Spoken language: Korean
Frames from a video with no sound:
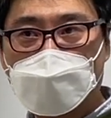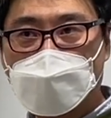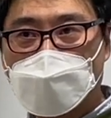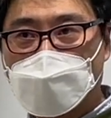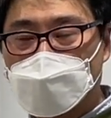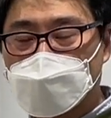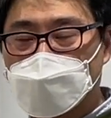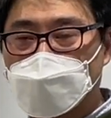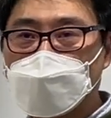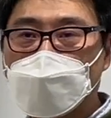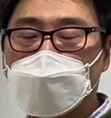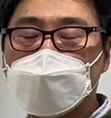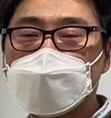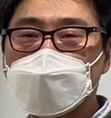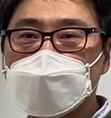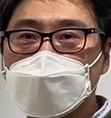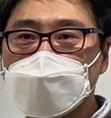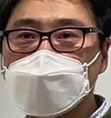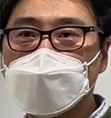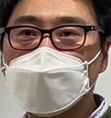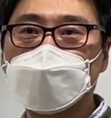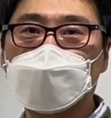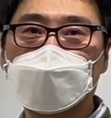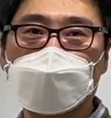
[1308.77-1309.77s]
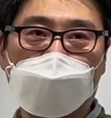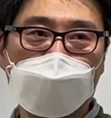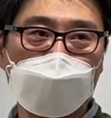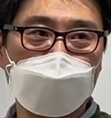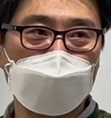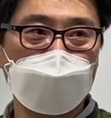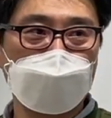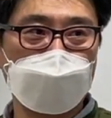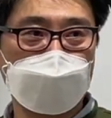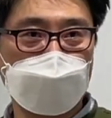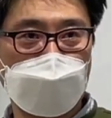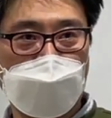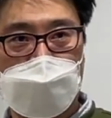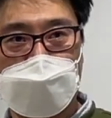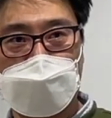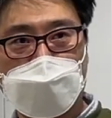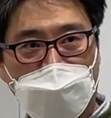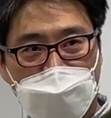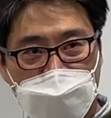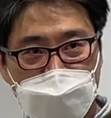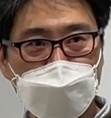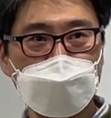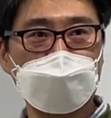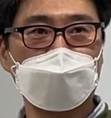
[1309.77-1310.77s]
소켓이 은근히 부담, 부하를
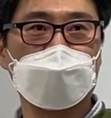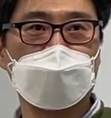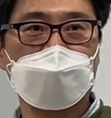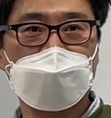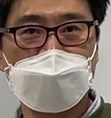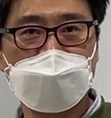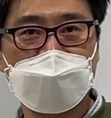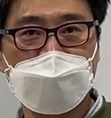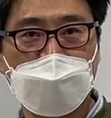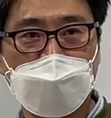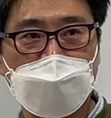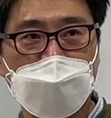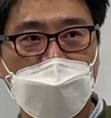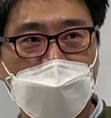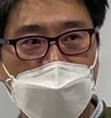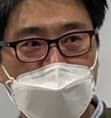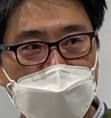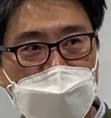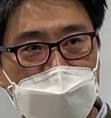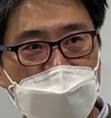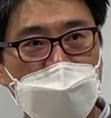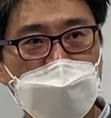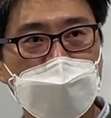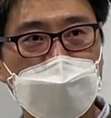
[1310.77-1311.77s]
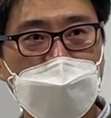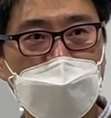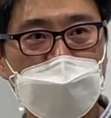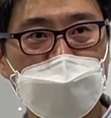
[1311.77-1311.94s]
많이 주거든, 시스템이. 엄청나게 부하